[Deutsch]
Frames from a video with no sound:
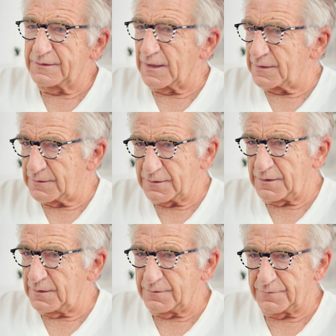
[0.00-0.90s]
dann
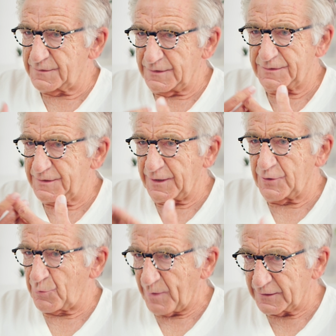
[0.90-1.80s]
äh, sind sie
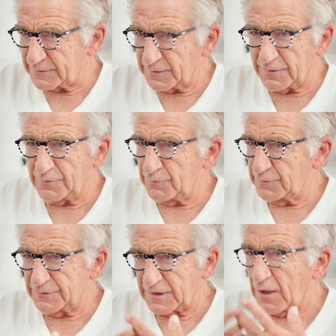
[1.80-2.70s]
entspannter
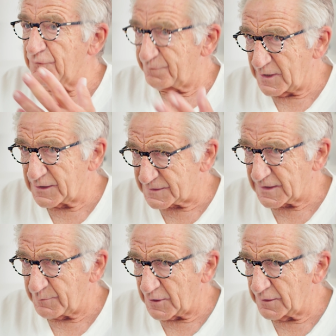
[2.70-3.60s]
und
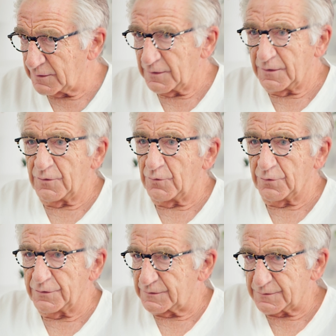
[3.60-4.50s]
aufmerksamer
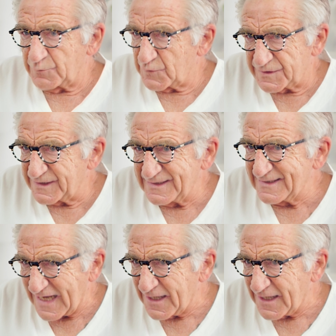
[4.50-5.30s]
und müssen sich nicht